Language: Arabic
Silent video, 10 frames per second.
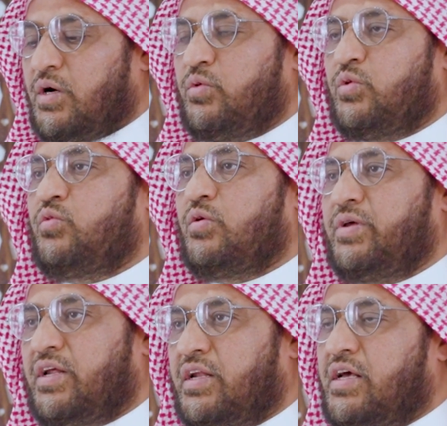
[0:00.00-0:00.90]
قوله
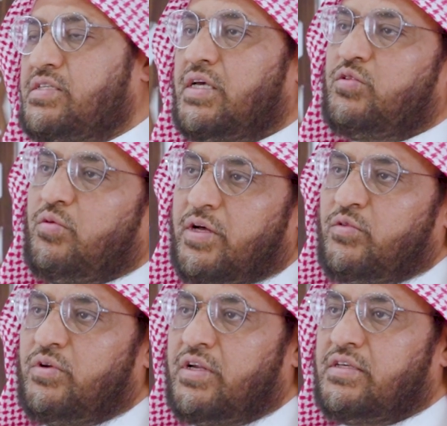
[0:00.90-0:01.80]
ومن الناس أي
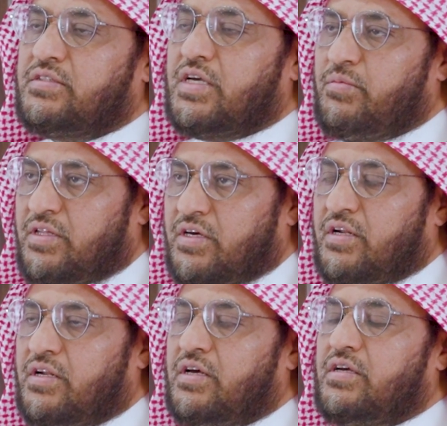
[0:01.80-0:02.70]
وبعض الناس كما
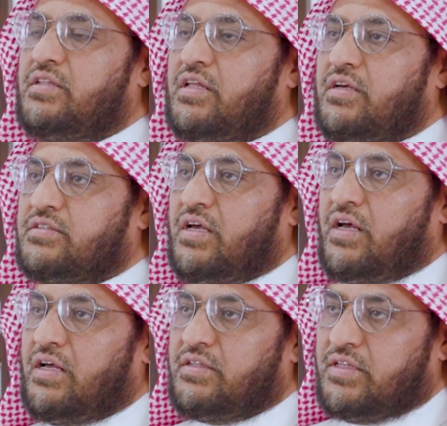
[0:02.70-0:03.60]
ذكرنا إذا
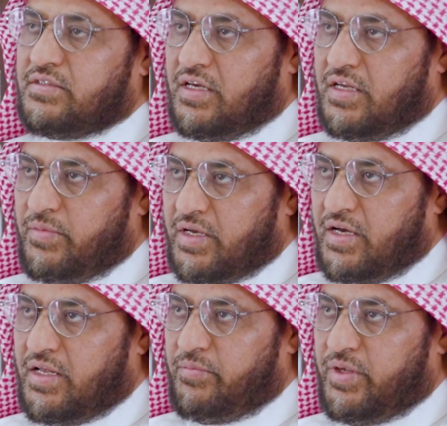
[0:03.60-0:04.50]
صح أن تجعل
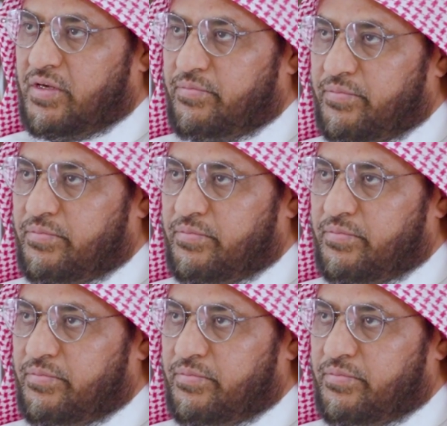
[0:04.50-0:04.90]
مكان من